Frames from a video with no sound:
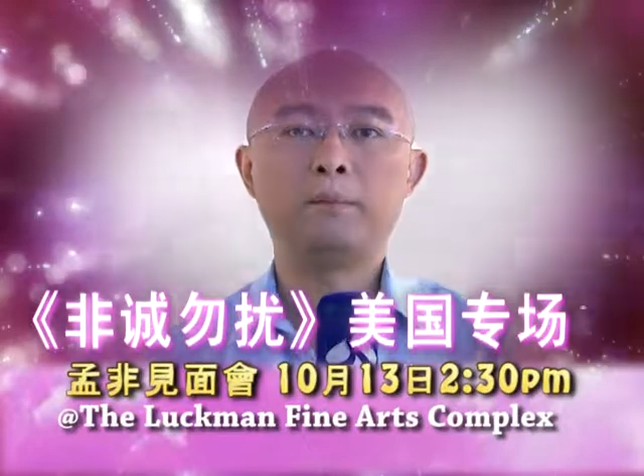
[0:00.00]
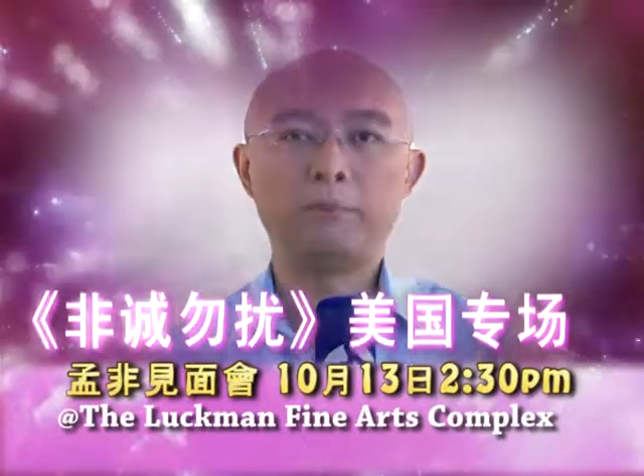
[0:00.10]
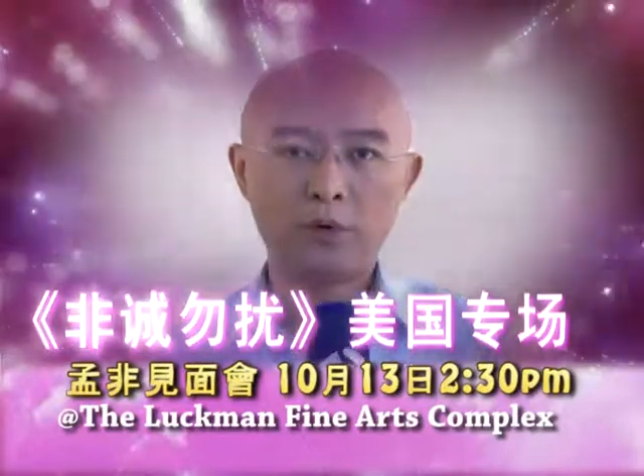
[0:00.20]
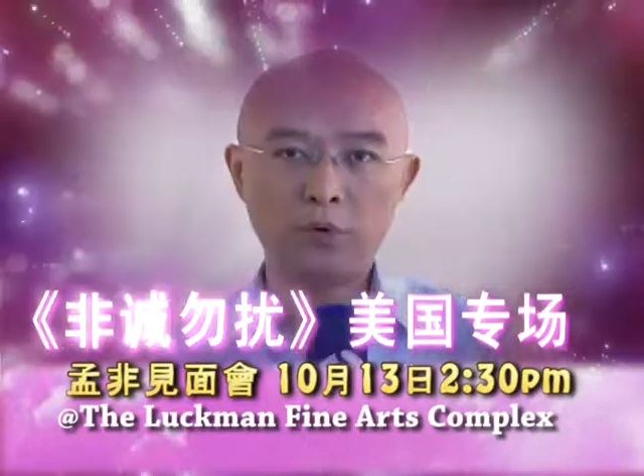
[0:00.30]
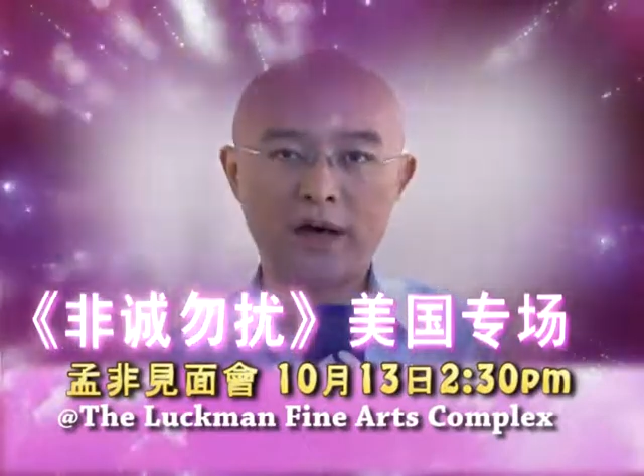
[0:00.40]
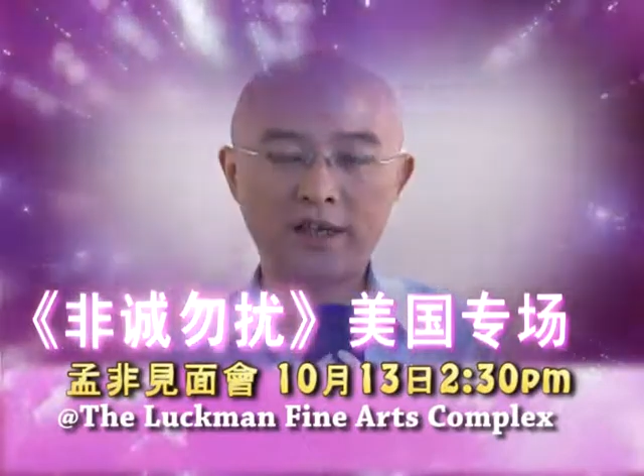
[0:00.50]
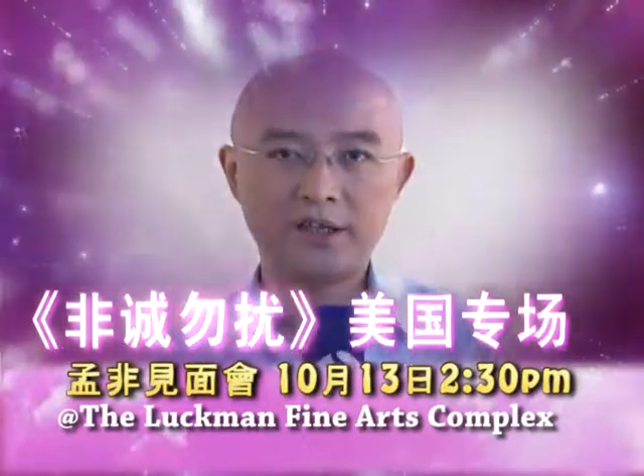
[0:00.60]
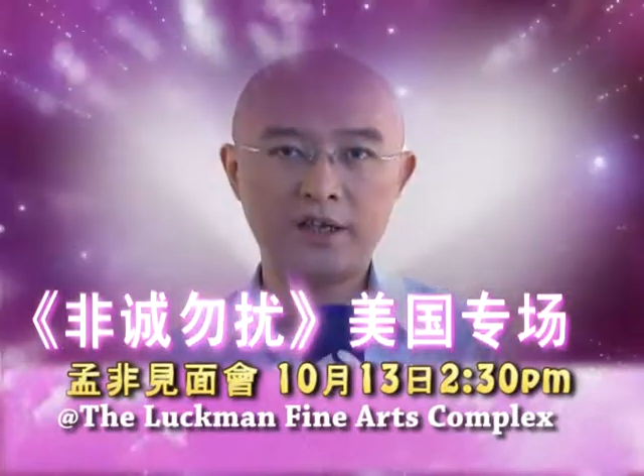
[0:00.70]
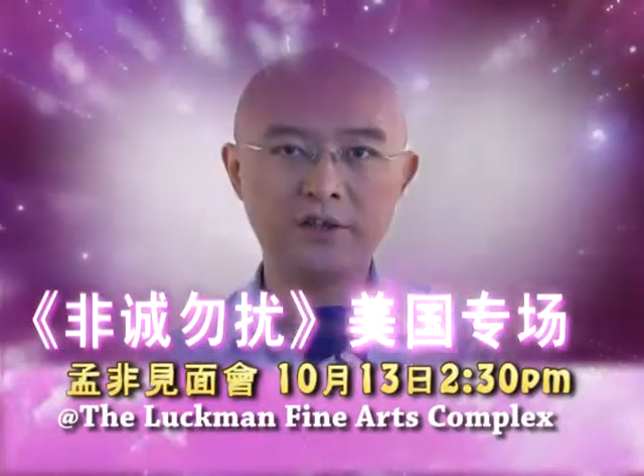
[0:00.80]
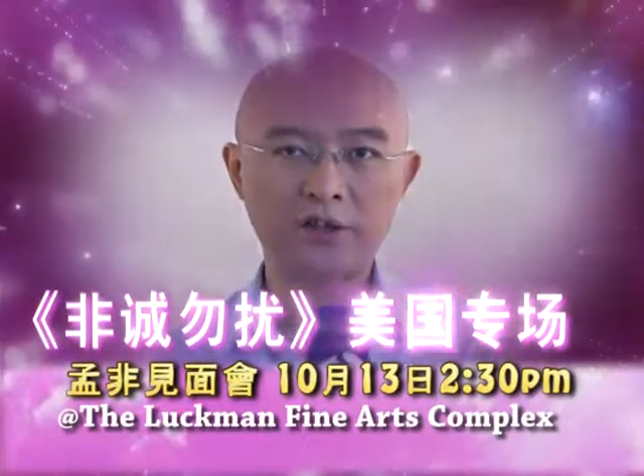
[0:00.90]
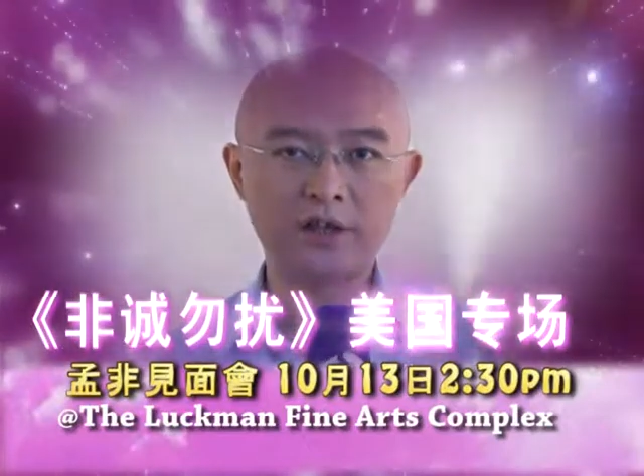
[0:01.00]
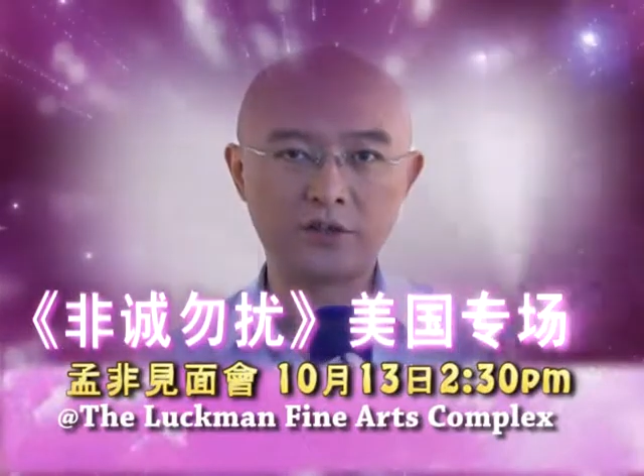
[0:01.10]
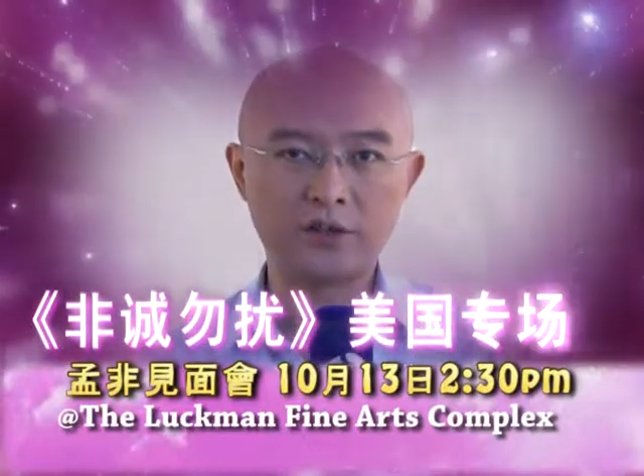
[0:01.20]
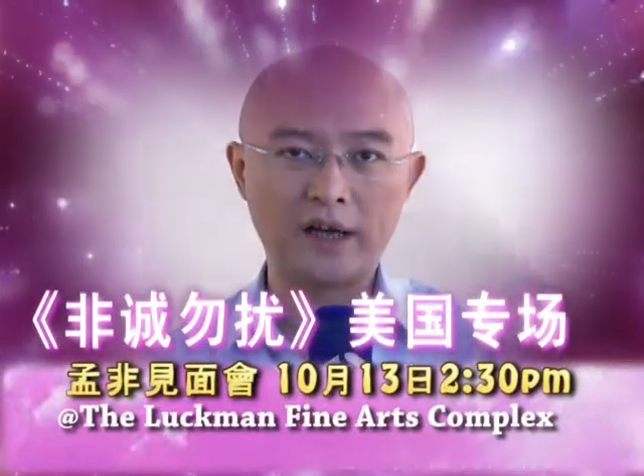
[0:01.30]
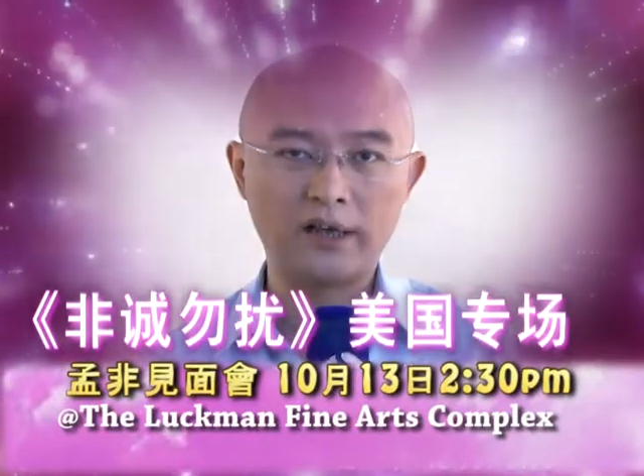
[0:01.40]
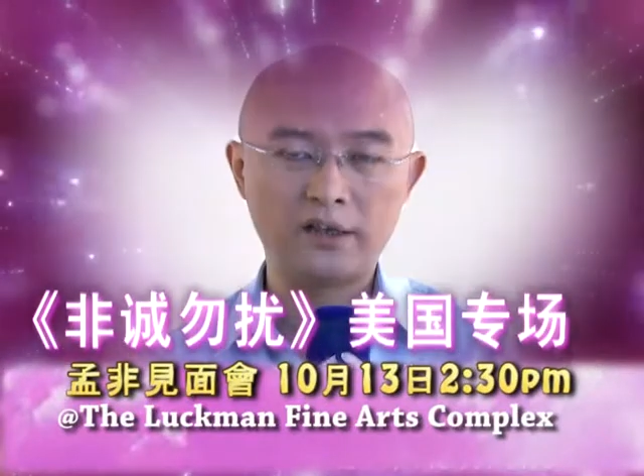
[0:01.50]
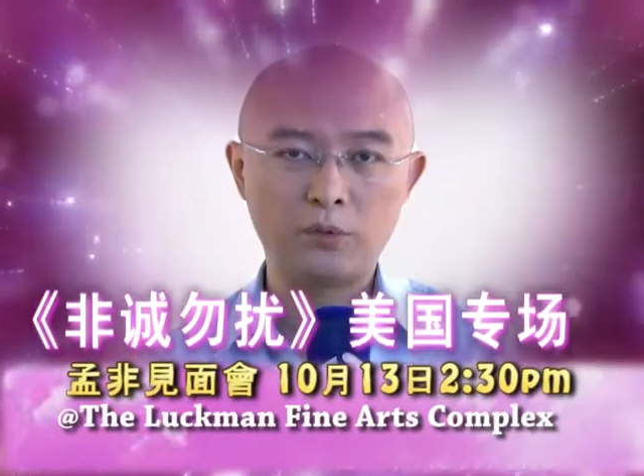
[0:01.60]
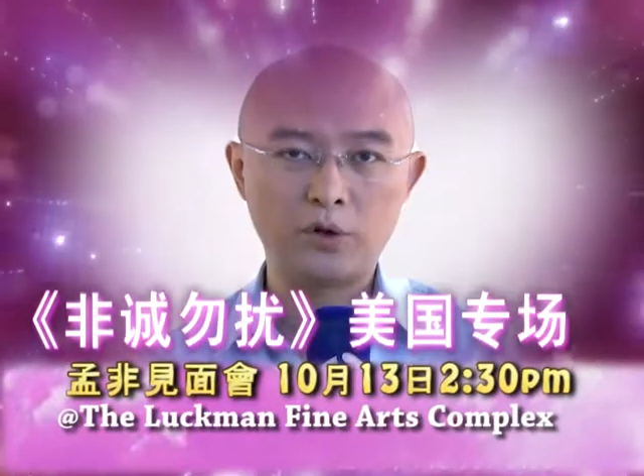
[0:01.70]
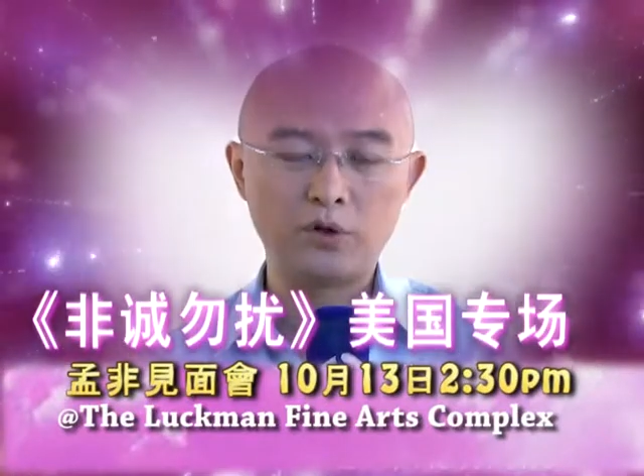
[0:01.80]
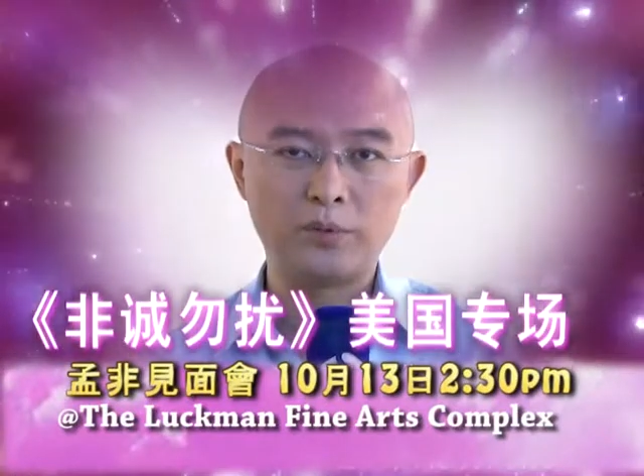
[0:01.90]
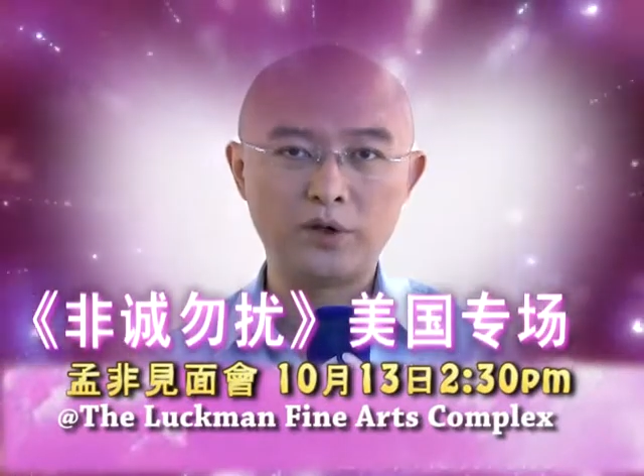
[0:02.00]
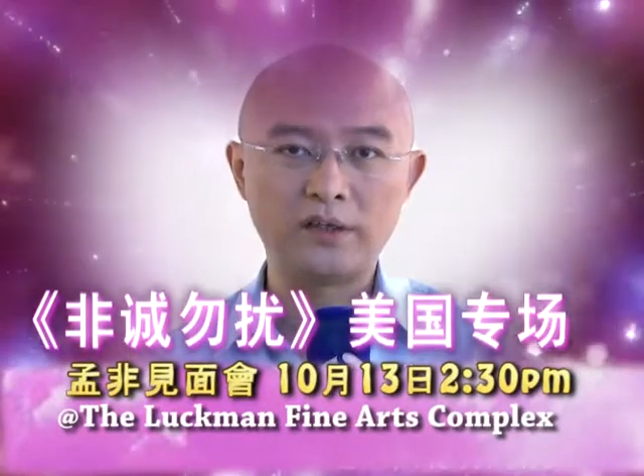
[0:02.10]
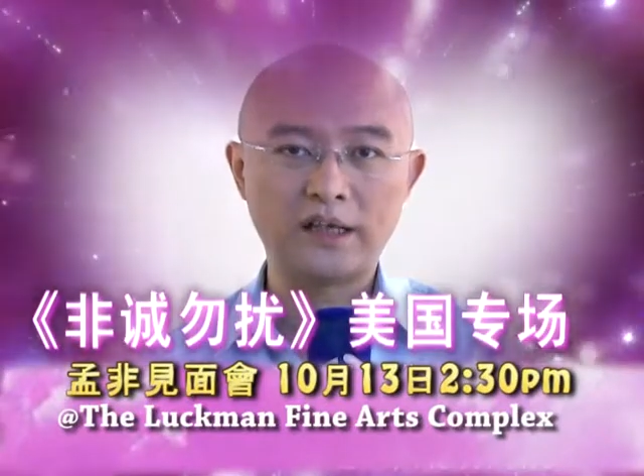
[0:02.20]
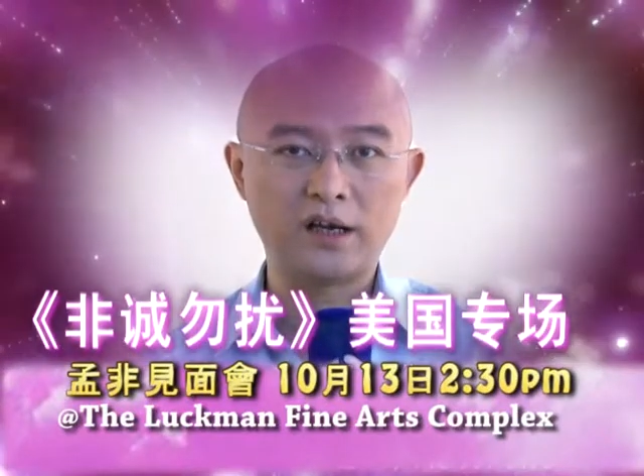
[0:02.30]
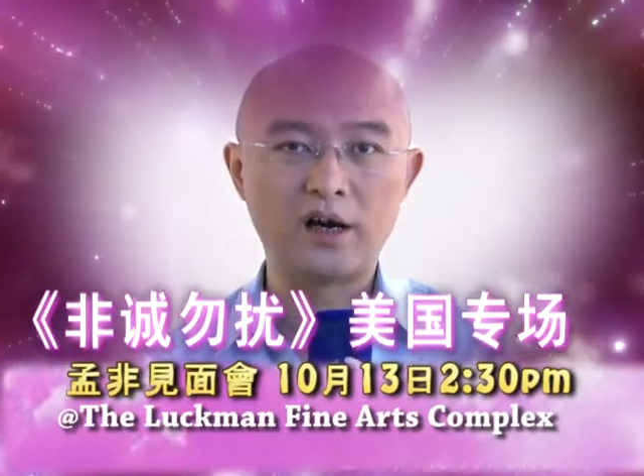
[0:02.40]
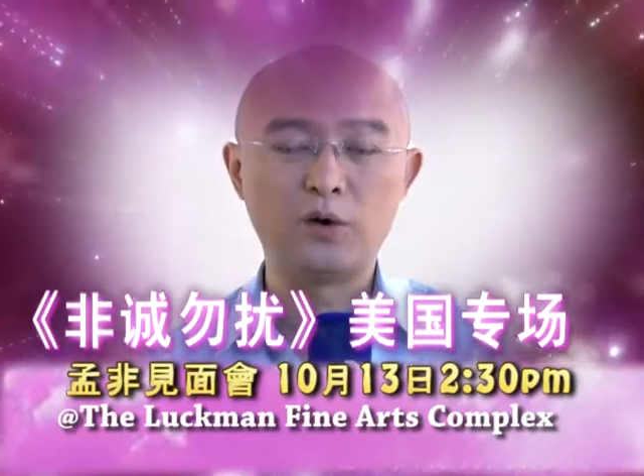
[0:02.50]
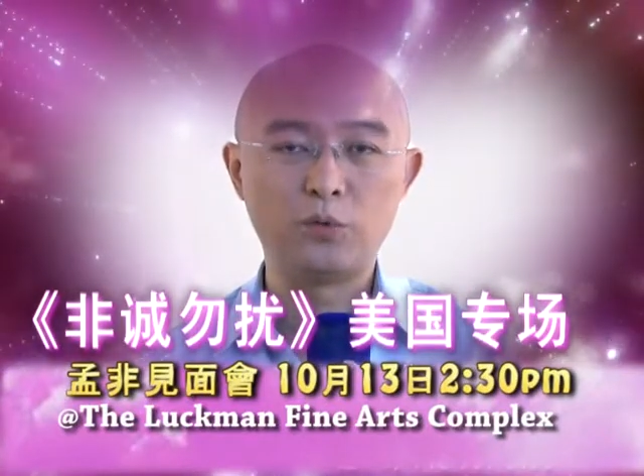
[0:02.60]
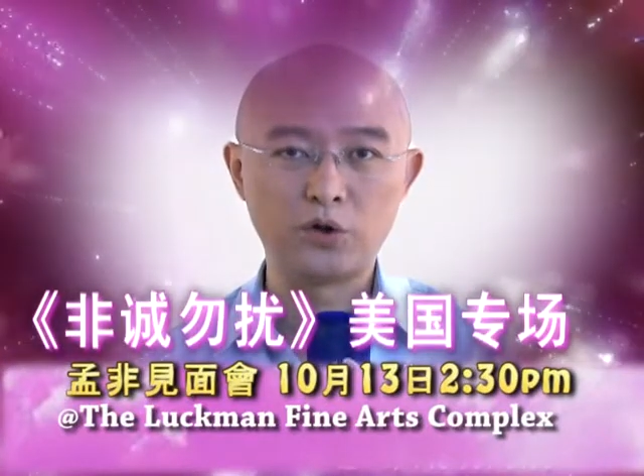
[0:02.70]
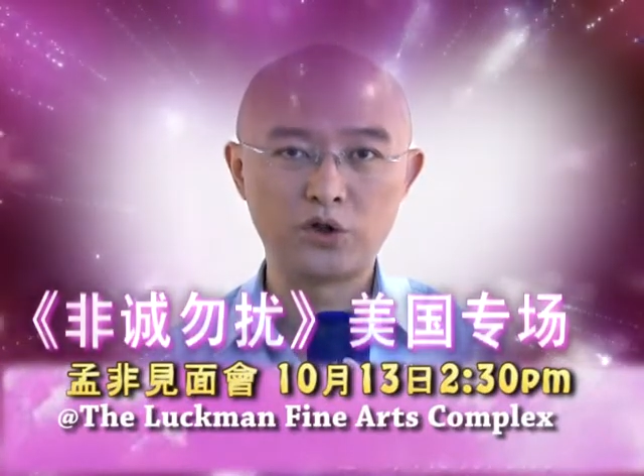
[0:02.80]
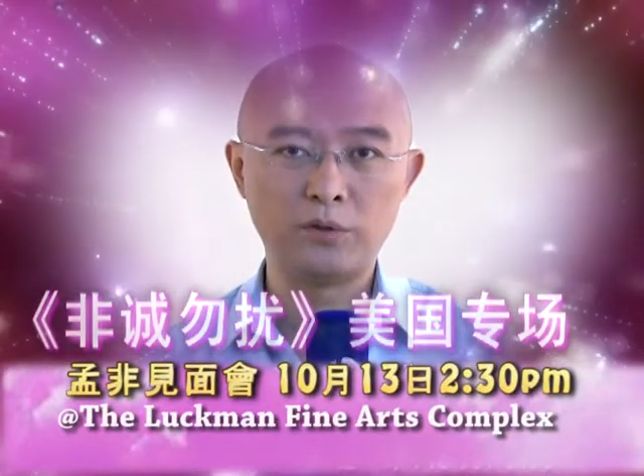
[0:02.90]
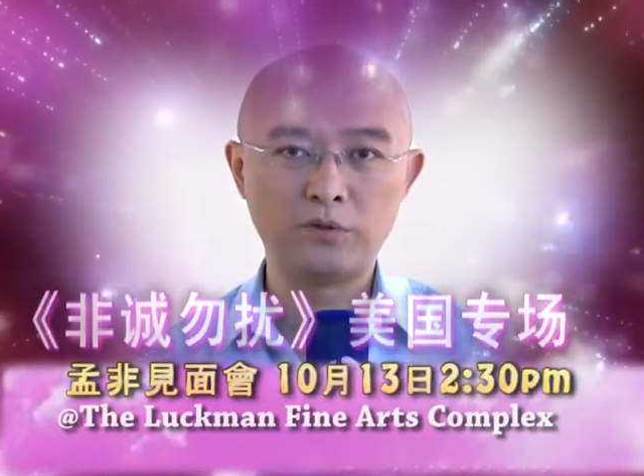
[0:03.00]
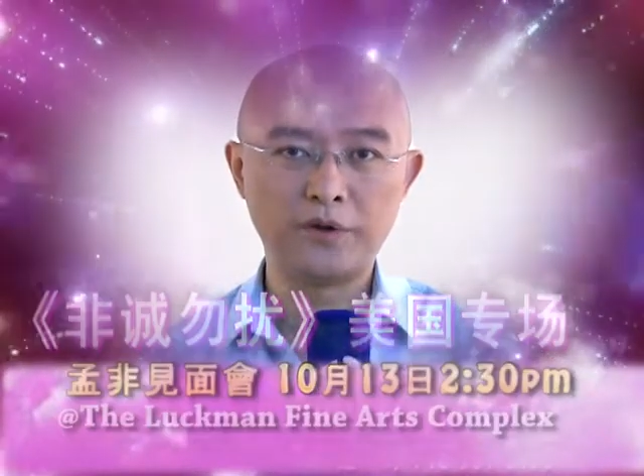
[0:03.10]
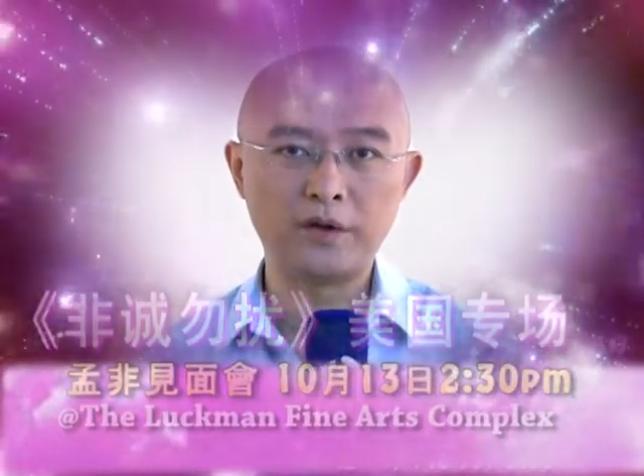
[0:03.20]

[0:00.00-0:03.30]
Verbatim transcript: 美国 I C N 电视台的观众朋友，大家好，我是孟